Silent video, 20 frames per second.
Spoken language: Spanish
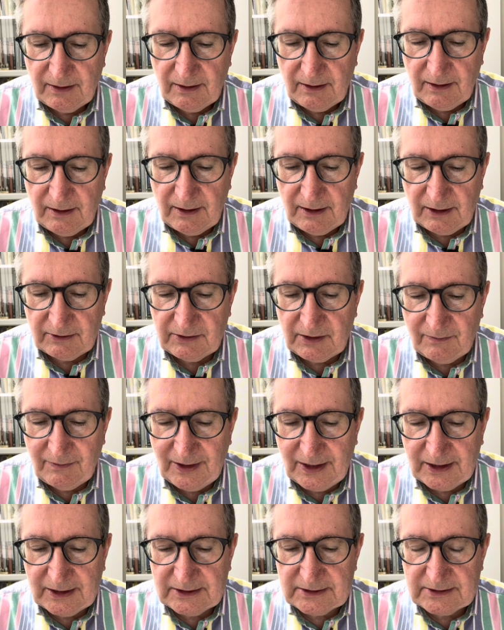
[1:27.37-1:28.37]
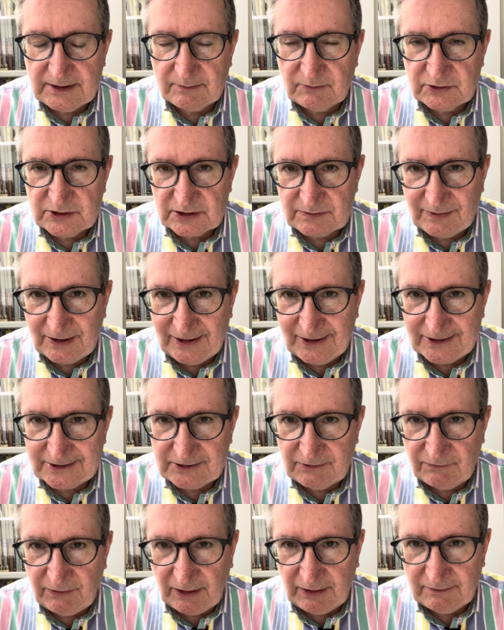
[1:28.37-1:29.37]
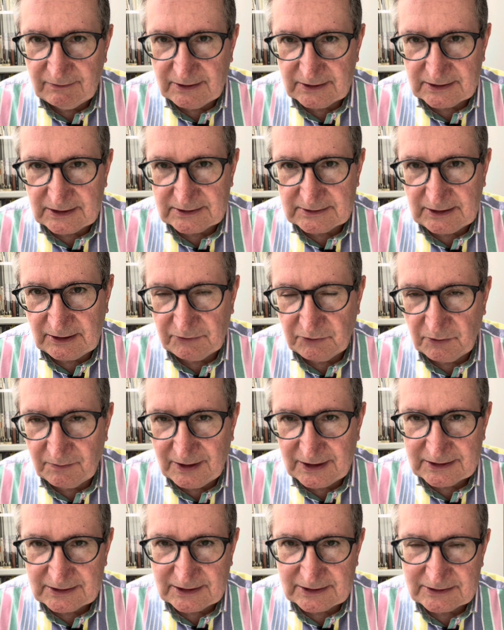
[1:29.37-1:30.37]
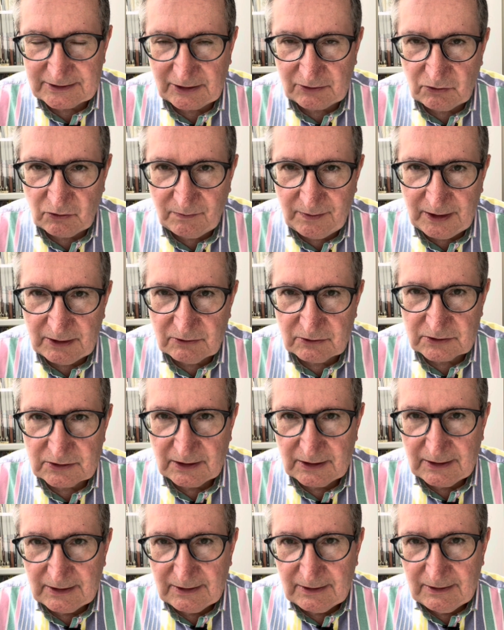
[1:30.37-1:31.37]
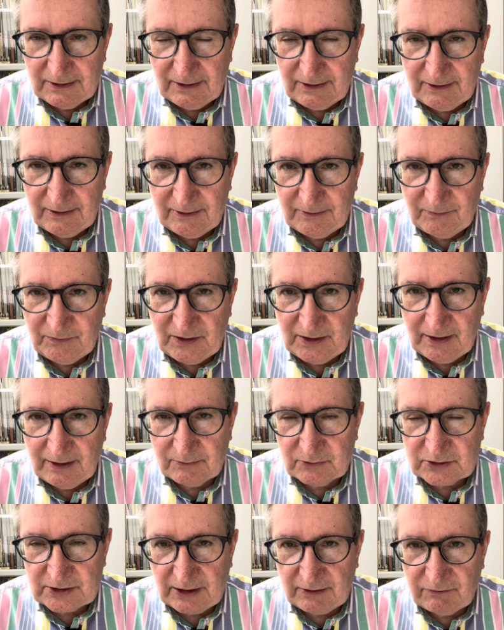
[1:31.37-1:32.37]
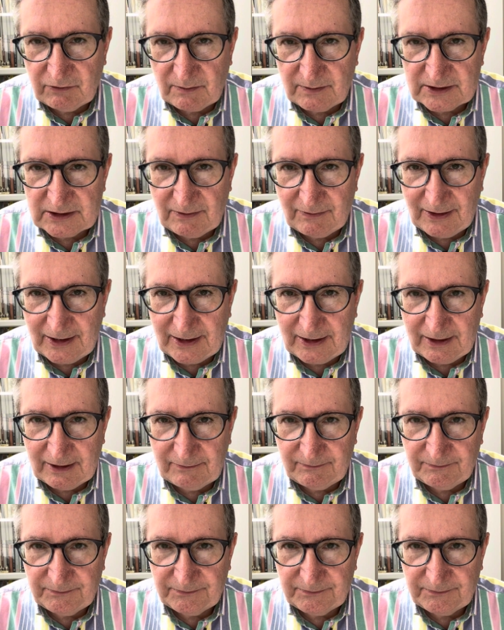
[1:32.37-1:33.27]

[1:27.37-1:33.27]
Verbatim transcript: eh, hacer viajes de muchas maneras diferentes, gastando más, gastando menos, eh, diríamos que hay formas de viajar